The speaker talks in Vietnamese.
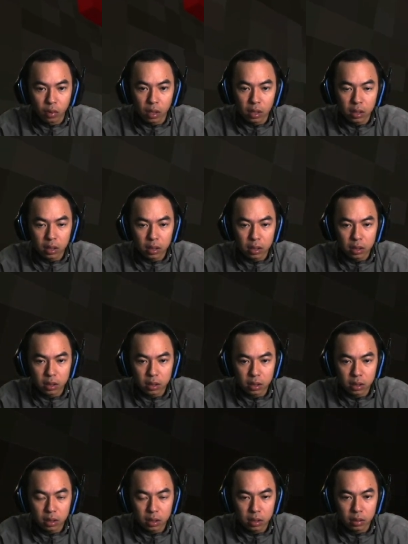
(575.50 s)
Ủa?
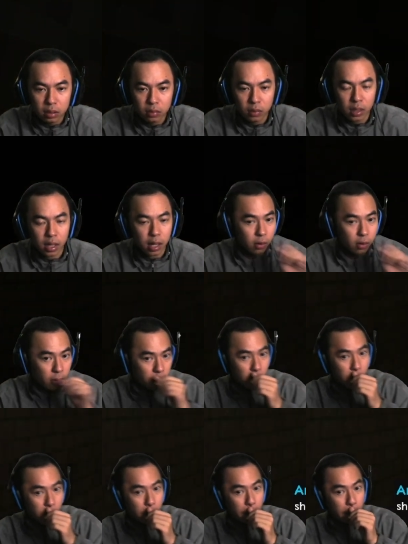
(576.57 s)
What the hell?
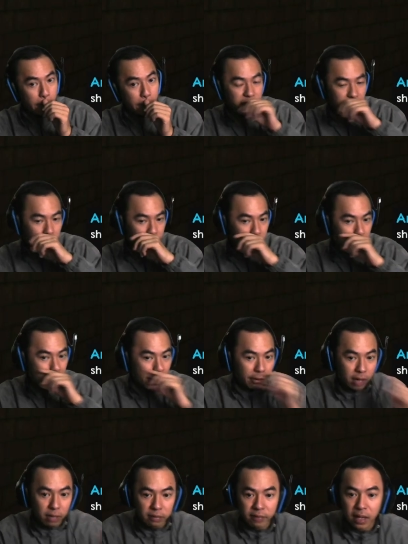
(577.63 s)
Mình cần phải tìm đường ra
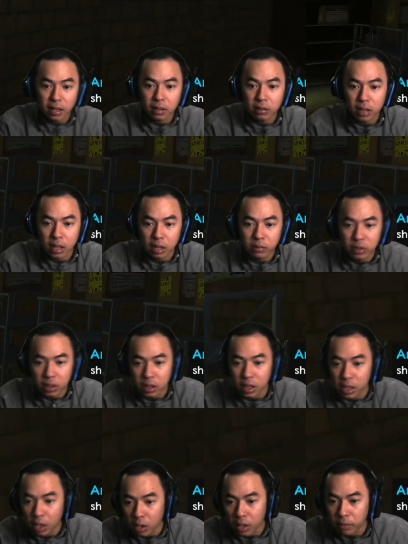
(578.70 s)
khỏi đây mấy fan. Có thể là có một thứ
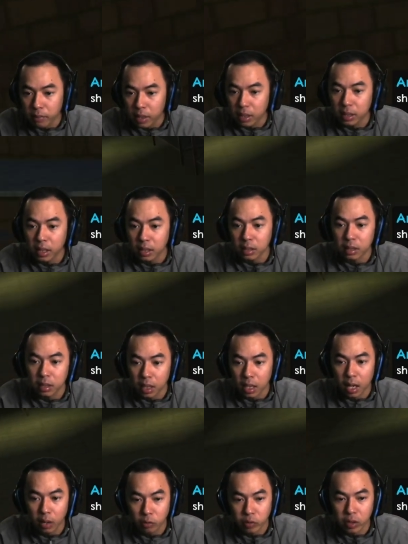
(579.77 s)
gì đó để mở được cái cửa
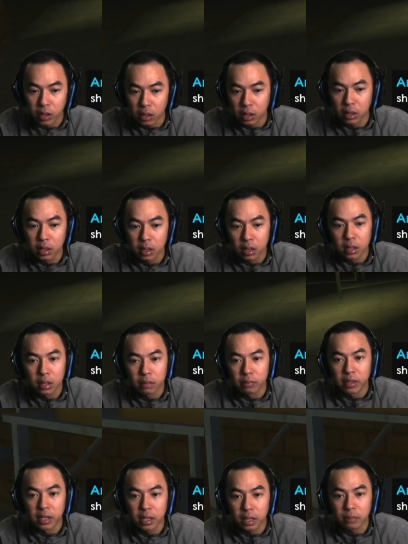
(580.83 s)
trên lầu gì đó.
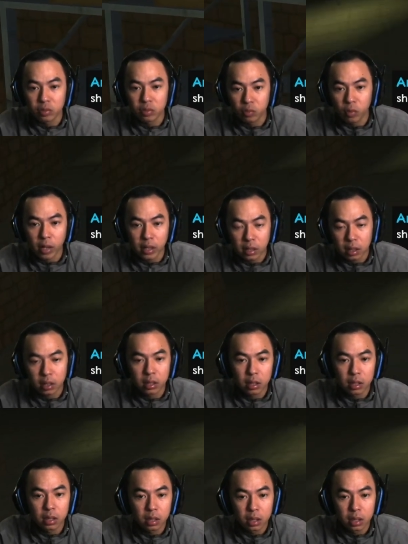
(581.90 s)
Mình nên tìm xung quanh.
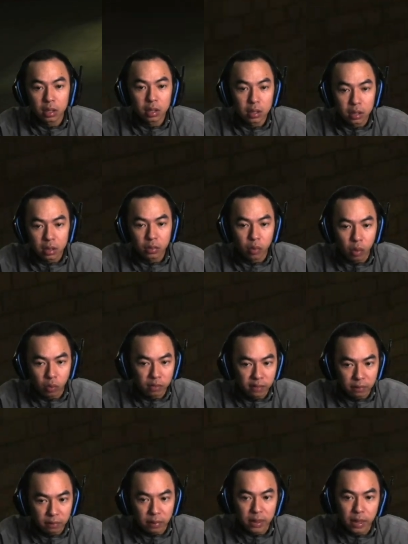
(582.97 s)
Wow,
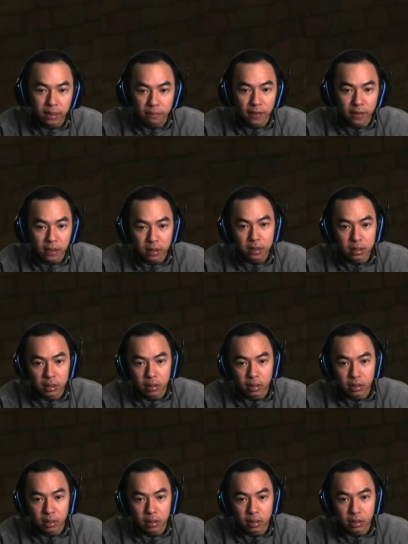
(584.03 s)
nhân vật bình tĩnh phết.